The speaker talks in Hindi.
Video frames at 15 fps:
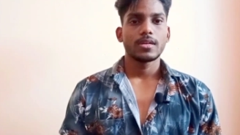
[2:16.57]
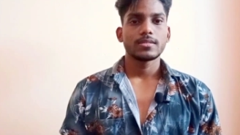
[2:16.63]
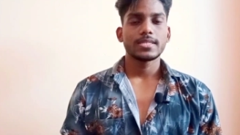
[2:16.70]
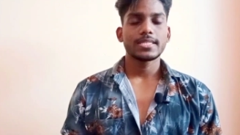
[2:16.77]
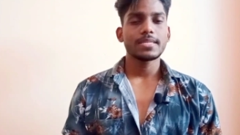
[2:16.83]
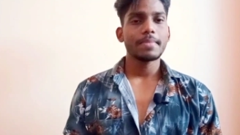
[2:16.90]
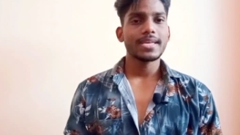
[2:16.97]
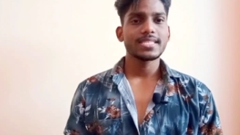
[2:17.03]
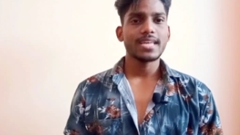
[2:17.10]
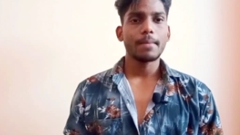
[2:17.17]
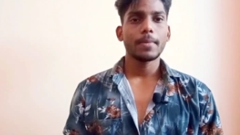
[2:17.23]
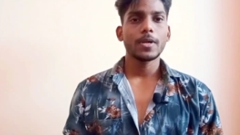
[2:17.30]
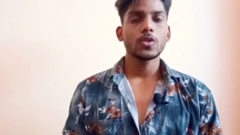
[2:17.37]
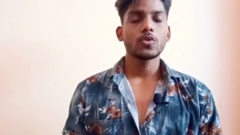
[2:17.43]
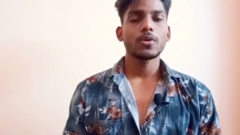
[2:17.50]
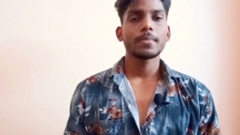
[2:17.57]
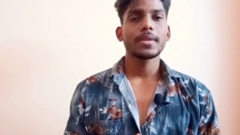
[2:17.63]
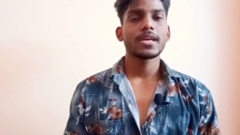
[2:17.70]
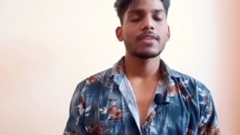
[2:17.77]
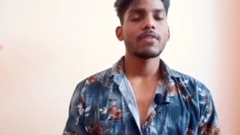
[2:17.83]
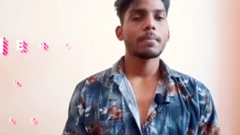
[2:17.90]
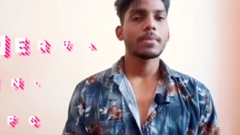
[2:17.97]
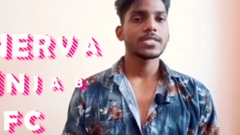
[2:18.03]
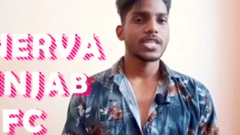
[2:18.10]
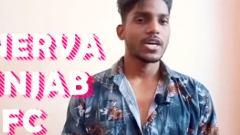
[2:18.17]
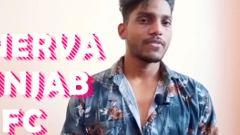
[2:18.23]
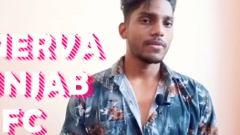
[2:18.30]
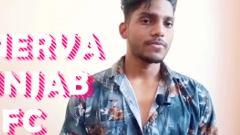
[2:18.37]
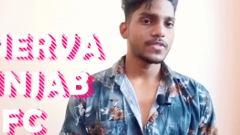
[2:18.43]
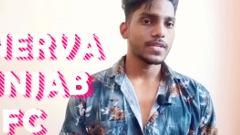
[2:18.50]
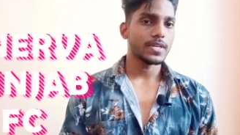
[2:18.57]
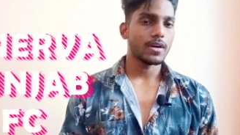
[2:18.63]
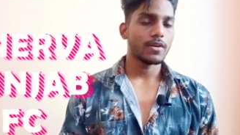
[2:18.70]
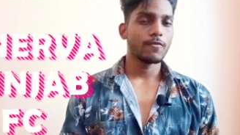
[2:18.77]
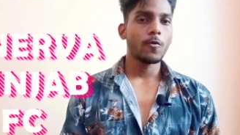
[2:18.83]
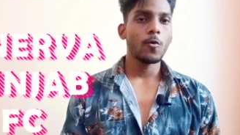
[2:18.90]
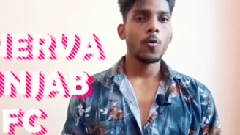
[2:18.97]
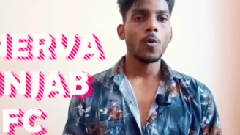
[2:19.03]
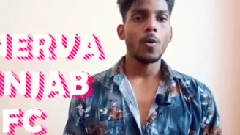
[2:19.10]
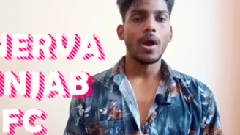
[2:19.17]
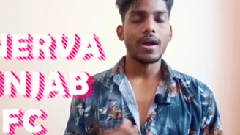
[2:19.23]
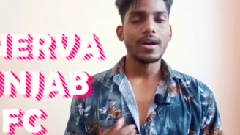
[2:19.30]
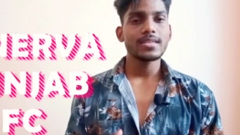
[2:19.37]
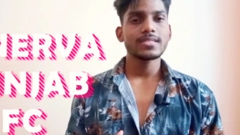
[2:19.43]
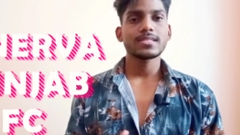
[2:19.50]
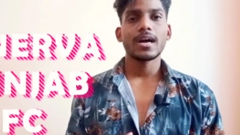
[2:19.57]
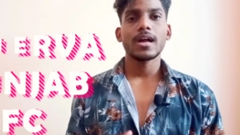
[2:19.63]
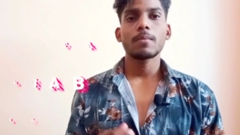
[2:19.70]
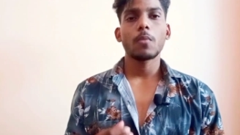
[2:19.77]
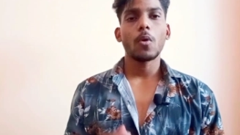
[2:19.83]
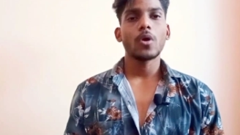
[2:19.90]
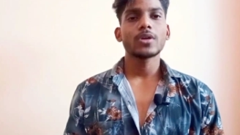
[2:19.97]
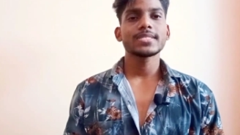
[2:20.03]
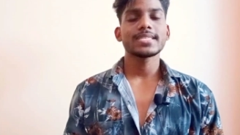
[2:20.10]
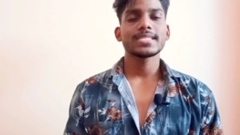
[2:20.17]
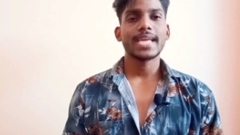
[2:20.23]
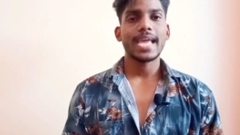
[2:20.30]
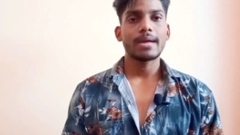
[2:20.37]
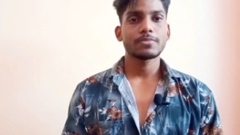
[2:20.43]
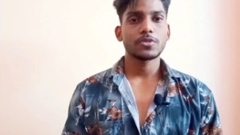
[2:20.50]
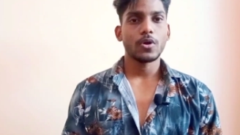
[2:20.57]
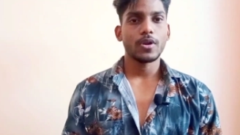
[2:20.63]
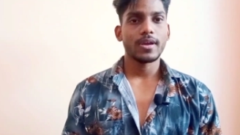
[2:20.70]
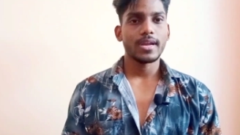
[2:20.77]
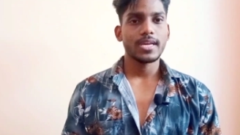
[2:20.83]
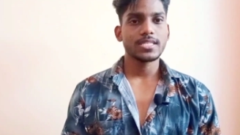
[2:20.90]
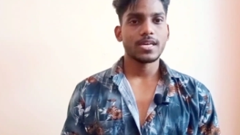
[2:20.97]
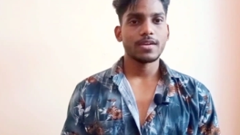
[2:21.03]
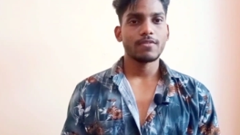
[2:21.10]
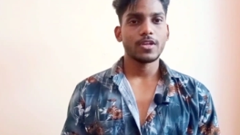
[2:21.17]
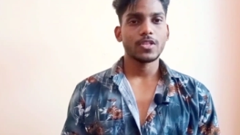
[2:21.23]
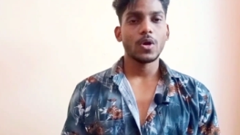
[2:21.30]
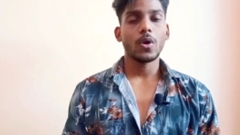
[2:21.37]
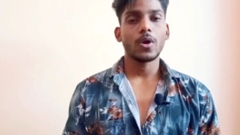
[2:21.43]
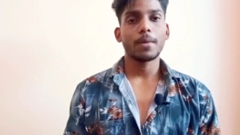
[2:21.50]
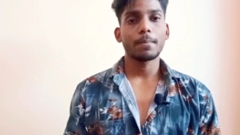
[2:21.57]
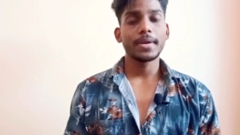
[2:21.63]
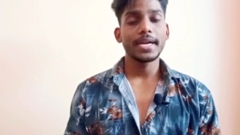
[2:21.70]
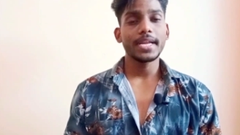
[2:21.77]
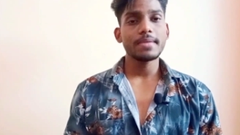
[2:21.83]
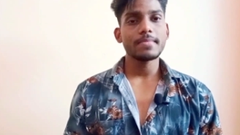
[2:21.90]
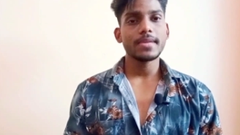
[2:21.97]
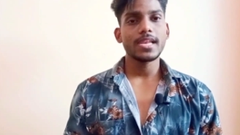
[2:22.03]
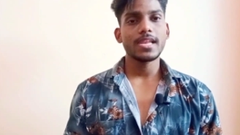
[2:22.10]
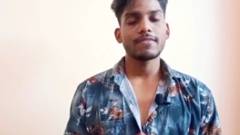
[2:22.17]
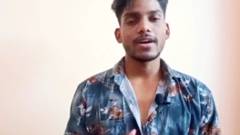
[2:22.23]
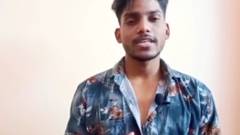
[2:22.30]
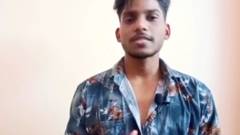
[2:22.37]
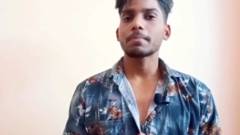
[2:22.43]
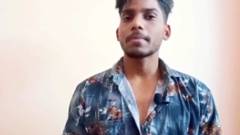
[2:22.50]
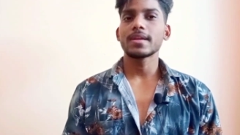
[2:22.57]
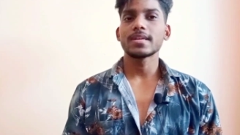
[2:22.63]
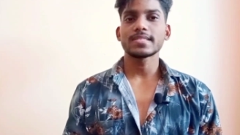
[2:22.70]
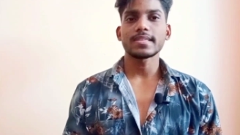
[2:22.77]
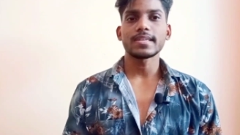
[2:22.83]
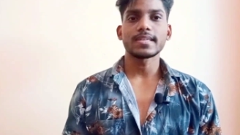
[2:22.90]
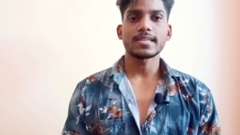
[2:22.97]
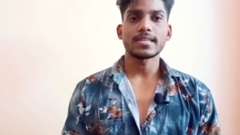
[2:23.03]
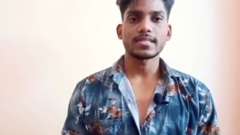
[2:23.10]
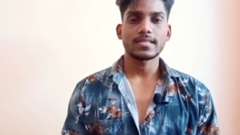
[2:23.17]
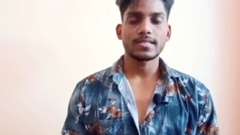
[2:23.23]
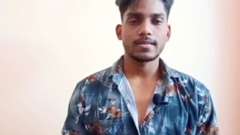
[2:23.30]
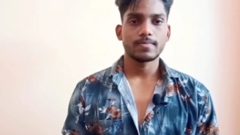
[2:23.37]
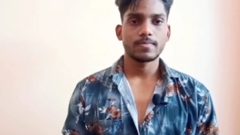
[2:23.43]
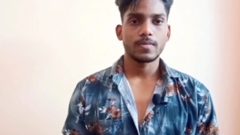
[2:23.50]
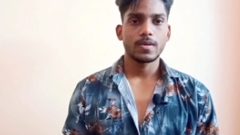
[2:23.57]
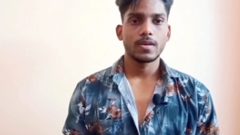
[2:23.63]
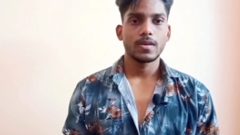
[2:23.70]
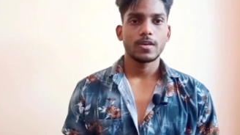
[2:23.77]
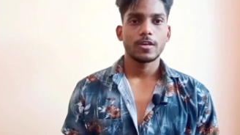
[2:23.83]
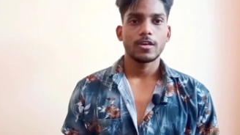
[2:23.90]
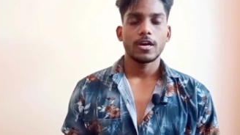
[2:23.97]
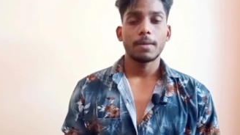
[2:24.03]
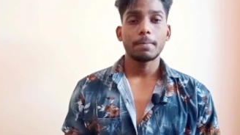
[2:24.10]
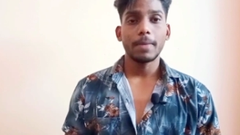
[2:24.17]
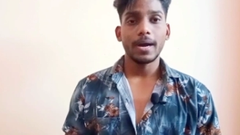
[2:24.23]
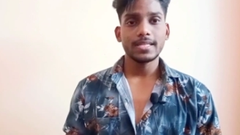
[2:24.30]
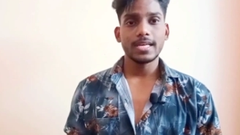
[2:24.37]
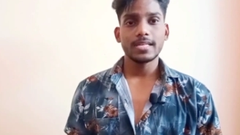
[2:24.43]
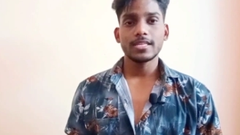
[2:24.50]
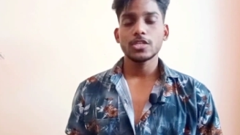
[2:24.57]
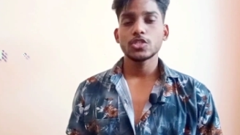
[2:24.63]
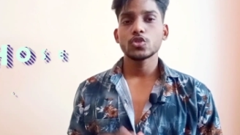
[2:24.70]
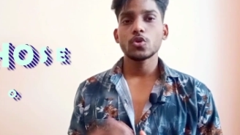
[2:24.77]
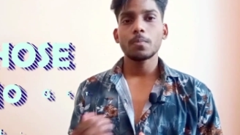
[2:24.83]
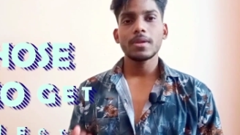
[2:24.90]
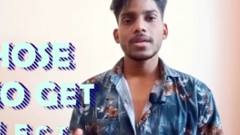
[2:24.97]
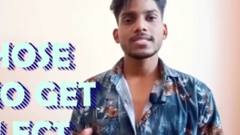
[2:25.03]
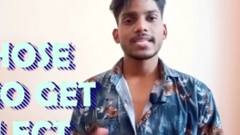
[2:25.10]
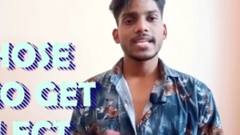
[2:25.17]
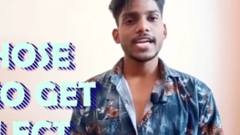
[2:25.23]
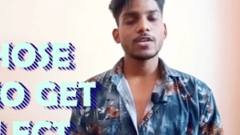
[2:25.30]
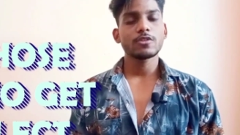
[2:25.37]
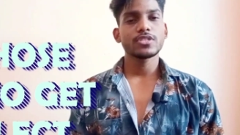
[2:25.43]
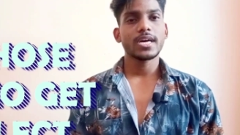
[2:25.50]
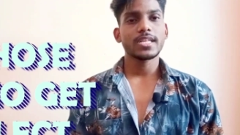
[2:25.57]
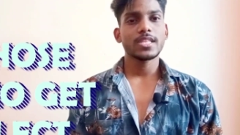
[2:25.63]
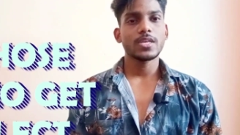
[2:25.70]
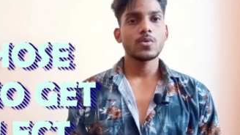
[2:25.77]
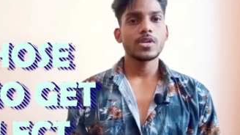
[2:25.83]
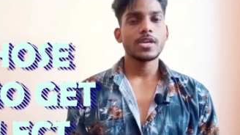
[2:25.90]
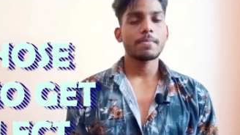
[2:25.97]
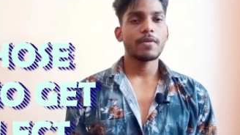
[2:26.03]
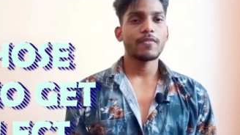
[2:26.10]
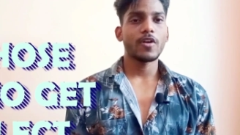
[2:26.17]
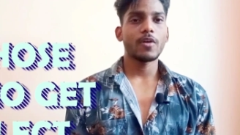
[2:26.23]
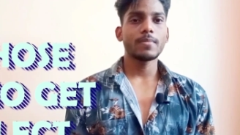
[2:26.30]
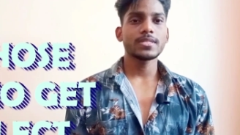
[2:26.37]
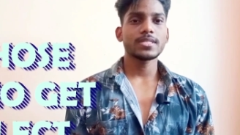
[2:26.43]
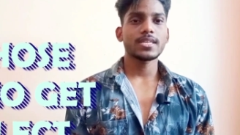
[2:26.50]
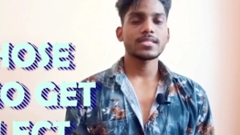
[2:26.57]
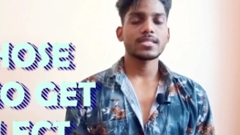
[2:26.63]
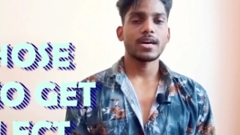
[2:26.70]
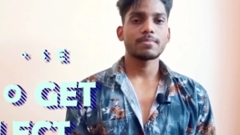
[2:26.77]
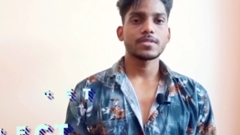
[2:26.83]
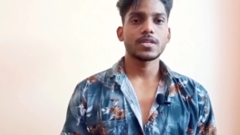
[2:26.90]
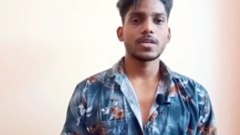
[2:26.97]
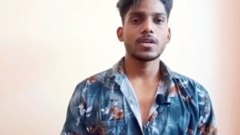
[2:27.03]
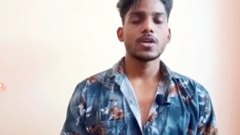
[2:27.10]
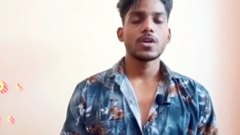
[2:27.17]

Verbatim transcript: जैसे मैं एग्जाम्पल दूंगा मिनरवा पंजाब एफ का वो हर साल बहुत से ऐसे कैंप्स ऑर्गेनाइज करवाता है और अपनी टीम के लिए वहाँ से प्लेयर सेलेक्ट करता है अब बात आता है जो प्लेयर सेलेक्ट हो जाते हैं उनके परफॉर्मेंस के हिसाब से